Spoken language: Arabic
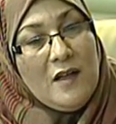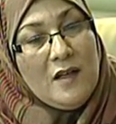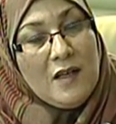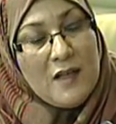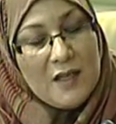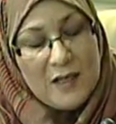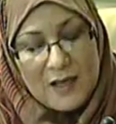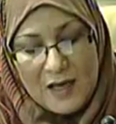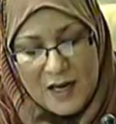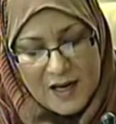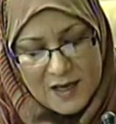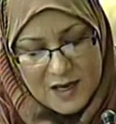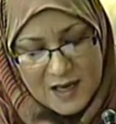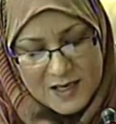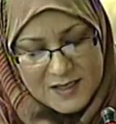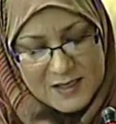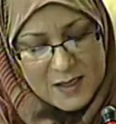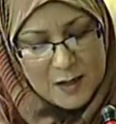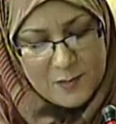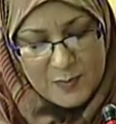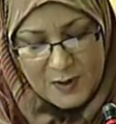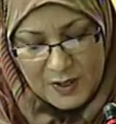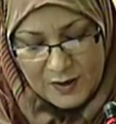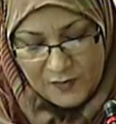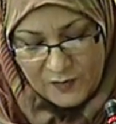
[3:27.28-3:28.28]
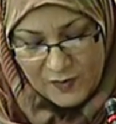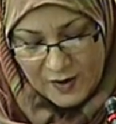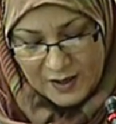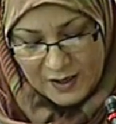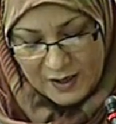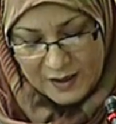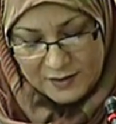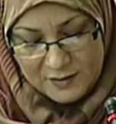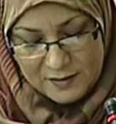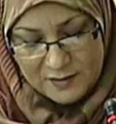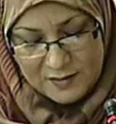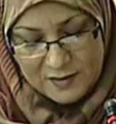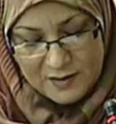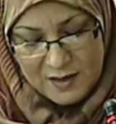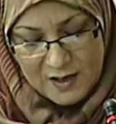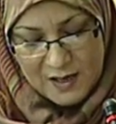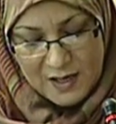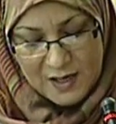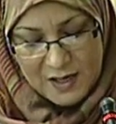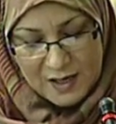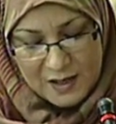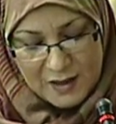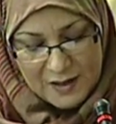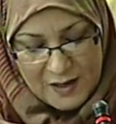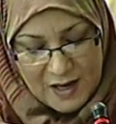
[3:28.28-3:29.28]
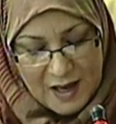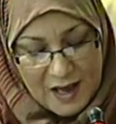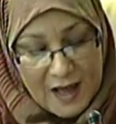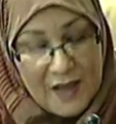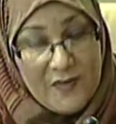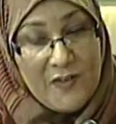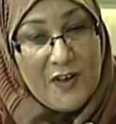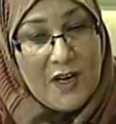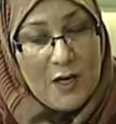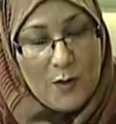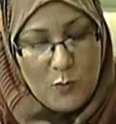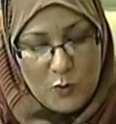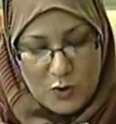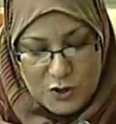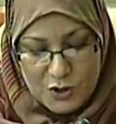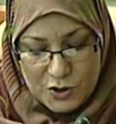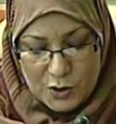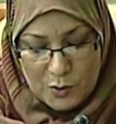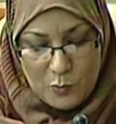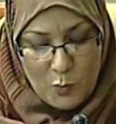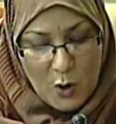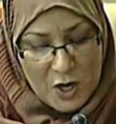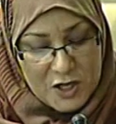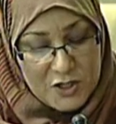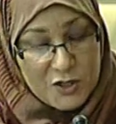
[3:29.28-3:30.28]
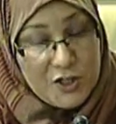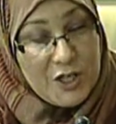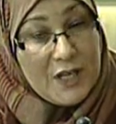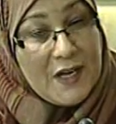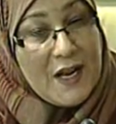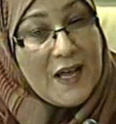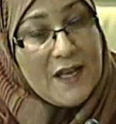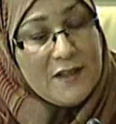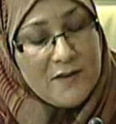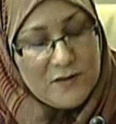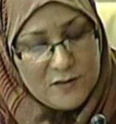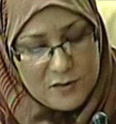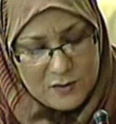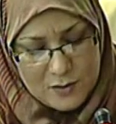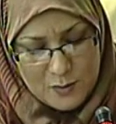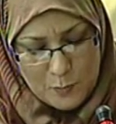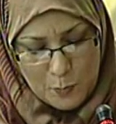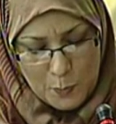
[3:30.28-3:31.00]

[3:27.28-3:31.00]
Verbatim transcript: خلال أسابيع فقط إن هذه المؤشرات